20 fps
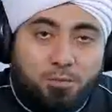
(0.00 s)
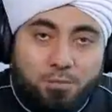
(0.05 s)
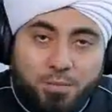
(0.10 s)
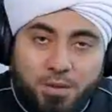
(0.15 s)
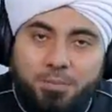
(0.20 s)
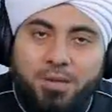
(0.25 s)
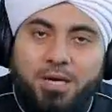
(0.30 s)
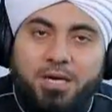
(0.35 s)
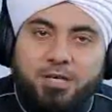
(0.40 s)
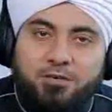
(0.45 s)
يكون
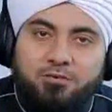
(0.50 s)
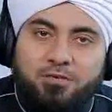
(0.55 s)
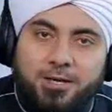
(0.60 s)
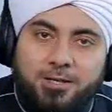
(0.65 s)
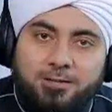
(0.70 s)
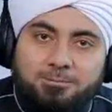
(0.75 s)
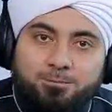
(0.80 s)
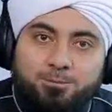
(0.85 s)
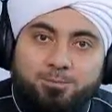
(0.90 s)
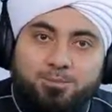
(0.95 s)

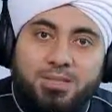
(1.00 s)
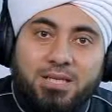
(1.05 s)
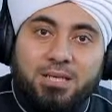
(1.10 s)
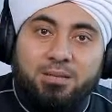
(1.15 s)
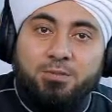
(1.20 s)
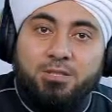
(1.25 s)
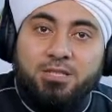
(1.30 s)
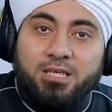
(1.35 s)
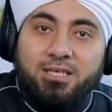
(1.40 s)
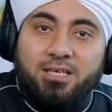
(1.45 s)
بالمعرفه
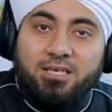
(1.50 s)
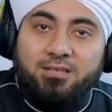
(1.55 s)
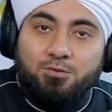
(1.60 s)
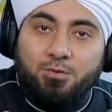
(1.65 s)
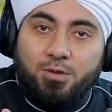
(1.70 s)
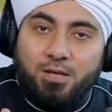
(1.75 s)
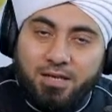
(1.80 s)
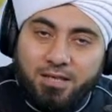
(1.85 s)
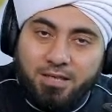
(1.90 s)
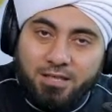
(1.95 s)

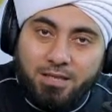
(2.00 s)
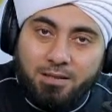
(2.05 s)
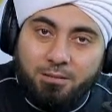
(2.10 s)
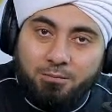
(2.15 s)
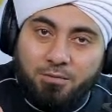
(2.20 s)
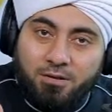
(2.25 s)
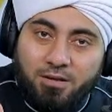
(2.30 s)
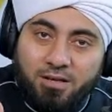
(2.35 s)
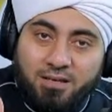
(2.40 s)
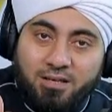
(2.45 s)
بدايتها
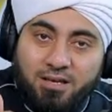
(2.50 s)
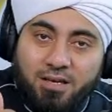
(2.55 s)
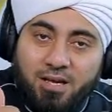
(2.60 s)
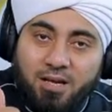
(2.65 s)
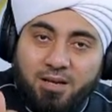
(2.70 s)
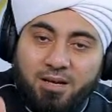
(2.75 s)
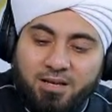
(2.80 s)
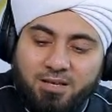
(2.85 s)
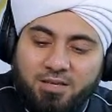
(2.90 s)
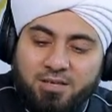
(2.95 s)
علم آه،
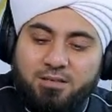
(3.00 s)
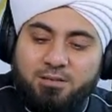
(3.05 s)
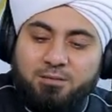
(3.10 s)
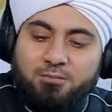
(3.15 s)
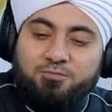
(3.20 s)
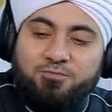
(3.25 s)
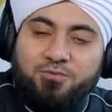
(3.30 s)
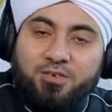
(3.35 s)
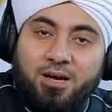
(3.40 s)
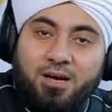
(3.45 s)

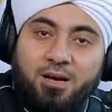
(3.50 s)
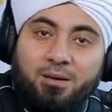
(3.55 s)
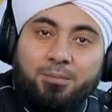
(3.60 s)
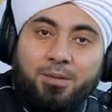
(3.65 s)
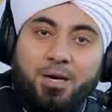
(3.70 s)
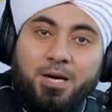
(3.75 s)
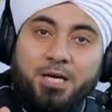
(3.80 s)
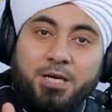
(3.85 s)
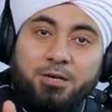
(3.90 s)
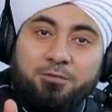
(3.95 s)
علم
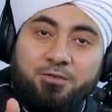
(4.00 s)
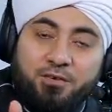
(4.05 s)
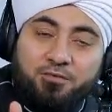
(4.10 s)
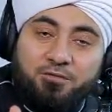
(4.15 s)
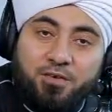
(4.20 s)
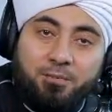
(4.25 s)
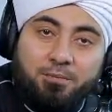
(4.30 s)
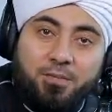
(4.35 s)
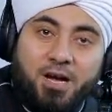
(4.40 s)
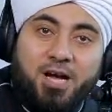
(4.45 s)
فمعرفه
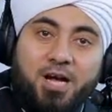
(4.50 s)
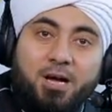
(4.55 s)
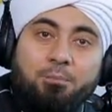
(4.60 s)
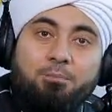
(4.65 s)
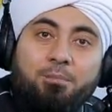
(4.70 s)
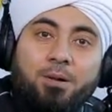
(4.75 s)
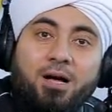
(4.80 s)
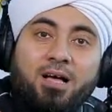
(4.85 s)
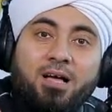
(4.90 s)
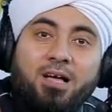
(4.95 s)

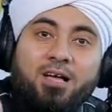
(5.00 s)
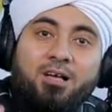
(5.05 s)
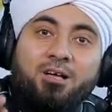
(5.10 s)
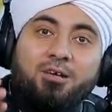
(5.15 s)
فمحبه